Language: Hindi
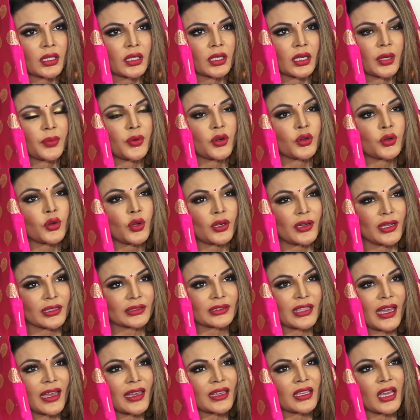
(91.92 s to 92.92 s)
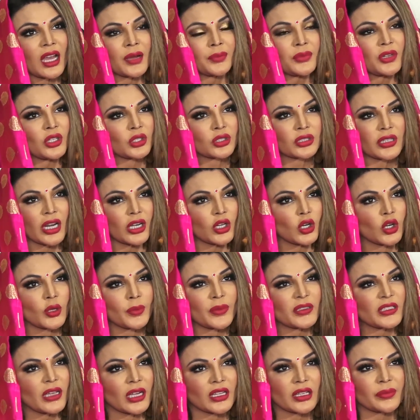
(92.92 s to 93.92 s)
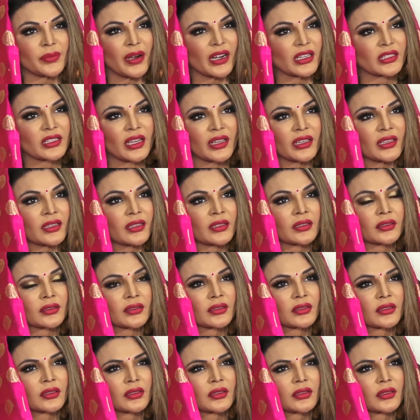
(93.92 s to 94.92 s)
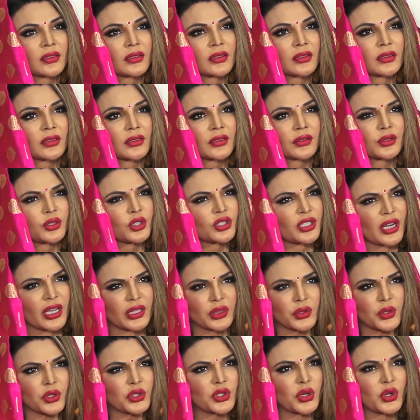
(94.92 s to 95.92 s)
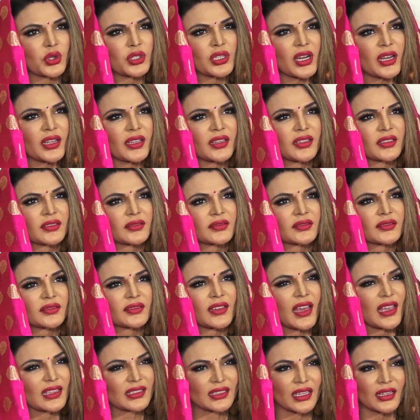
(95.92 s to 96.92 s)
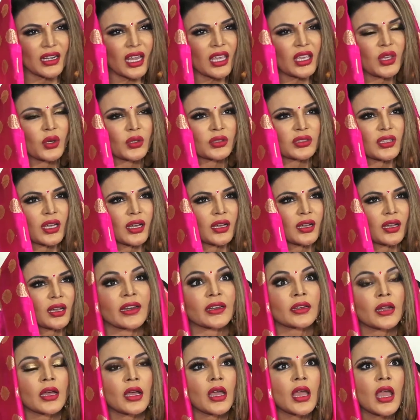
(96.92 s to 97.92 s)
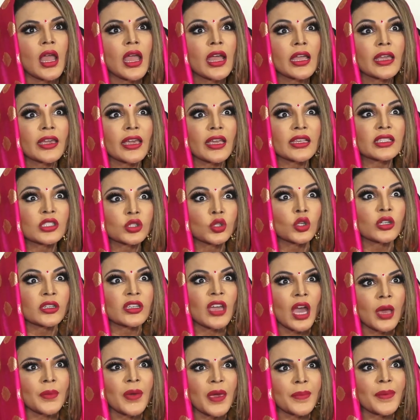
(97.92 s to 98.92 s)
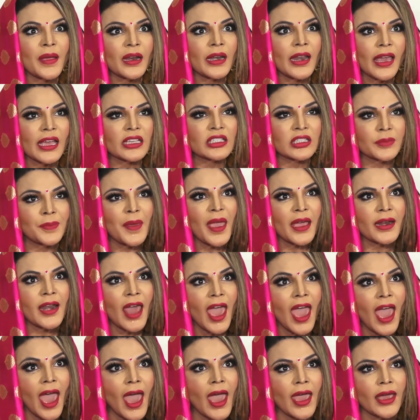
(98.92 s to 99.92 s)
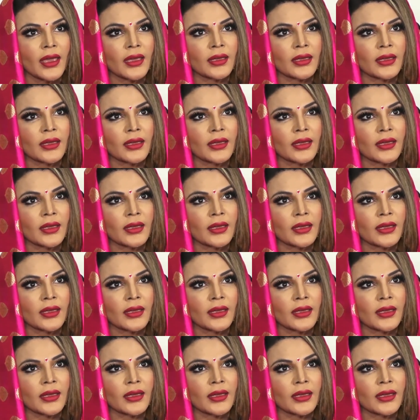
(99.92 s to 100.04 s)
अब उनको लगता है कि हम न्यूज़ चैनलों में जाके बैठ जाएंगे तो शायद कुछ हो जाएगा ऐसा नहीं होता इस दुनिया में भी लेस्बियन है